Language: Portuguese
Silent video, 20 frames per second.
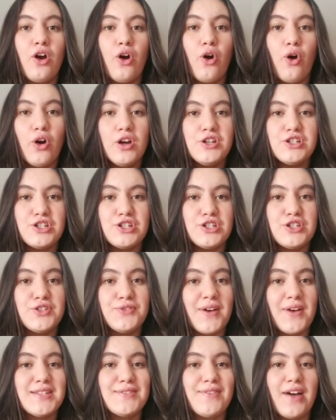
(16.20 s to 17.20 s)
Hoje a gente
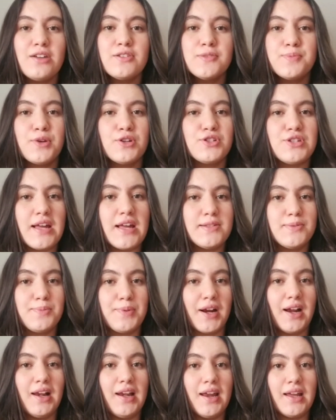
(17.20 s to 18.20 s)
faz vários projetos
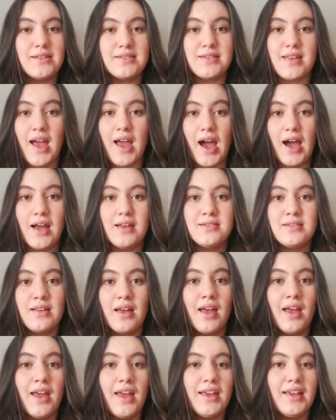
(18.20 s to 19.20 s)
para clientes reais
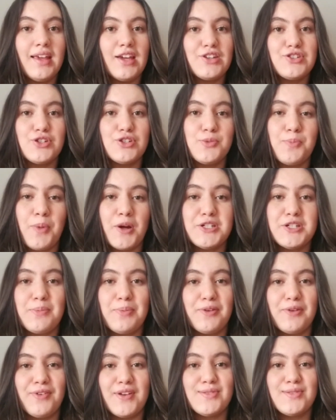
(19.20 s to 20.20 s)
em que a gente pode
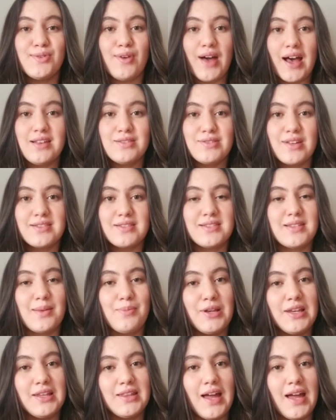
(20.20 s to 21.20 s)
aperfeiçoar as nossas
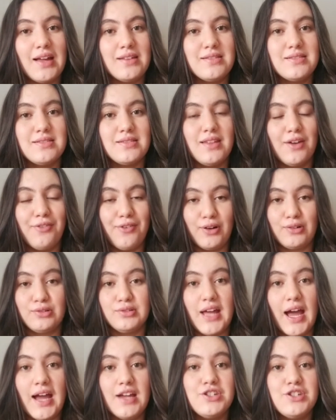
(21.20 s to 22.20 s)
habilidades da
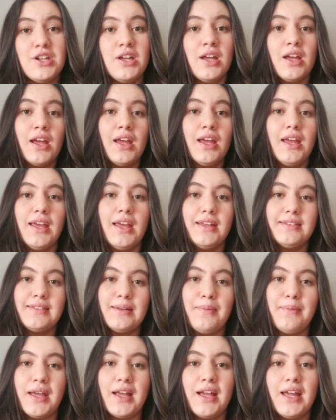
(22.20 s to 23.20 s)
faculdade e
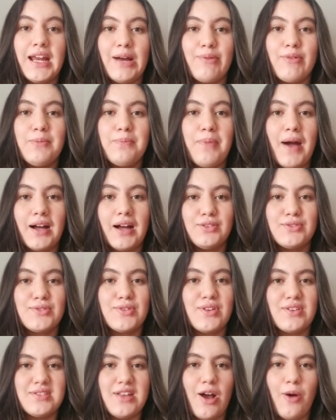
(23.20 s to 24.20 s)
também criar um impacto
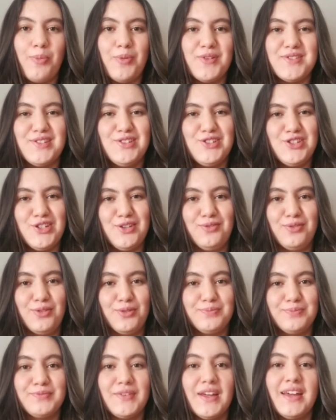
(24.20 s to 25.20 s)
social positivo.
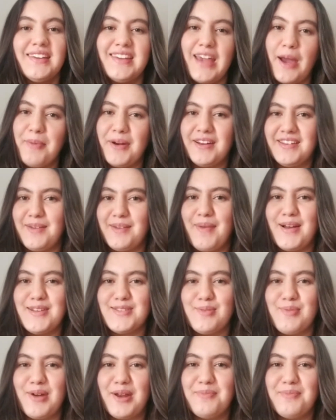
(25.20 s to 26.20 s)
Quer aprender mais
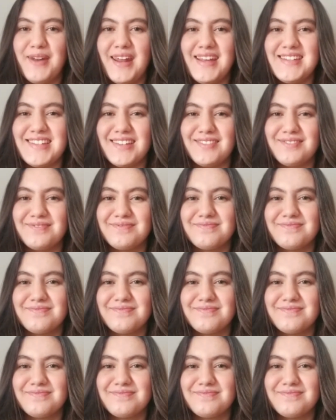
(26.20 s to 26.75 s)
sobre a empresa?